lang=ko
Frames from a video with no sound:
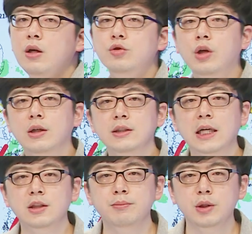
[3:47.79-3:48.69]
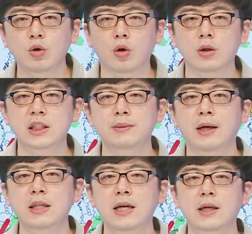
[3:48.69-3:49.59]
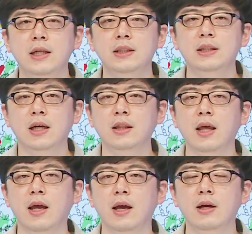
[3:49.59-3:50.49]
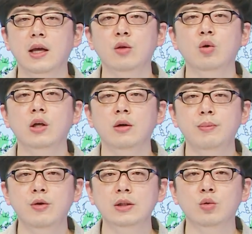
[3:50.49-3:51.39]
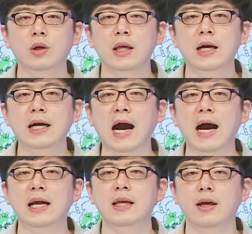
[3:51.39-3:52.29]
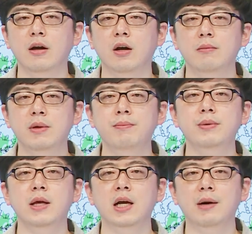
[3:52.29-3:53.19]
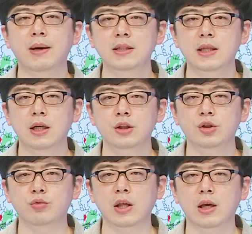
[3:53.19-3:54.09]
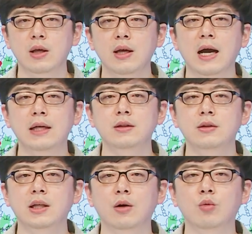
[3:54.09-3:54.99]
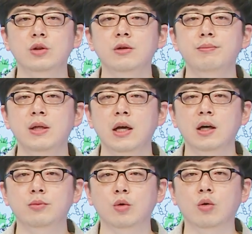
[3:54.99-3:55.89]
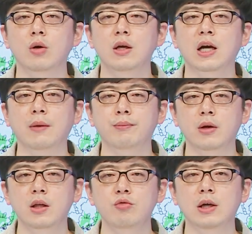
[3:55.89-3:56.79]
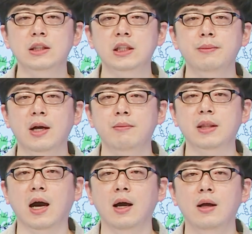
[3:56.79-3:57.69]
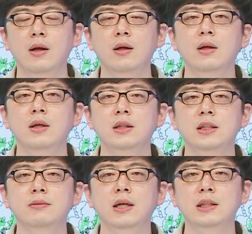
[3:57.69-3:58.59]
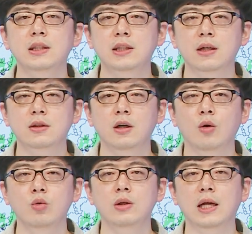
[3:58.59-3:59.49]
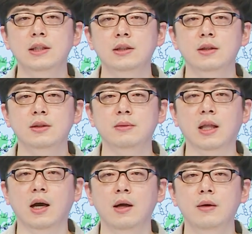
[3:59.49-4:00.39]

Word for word: 최근 잦은 비로 지반이 약해진 상태에 계속해서 비와 소나기가 강하게 내려 비 피해가 발생하기 쉬우니 안전사고 등 피해가 없도록 각별히 유의하시기 바랍니다. 지금까지 기상청 오늘 날씨였습니다.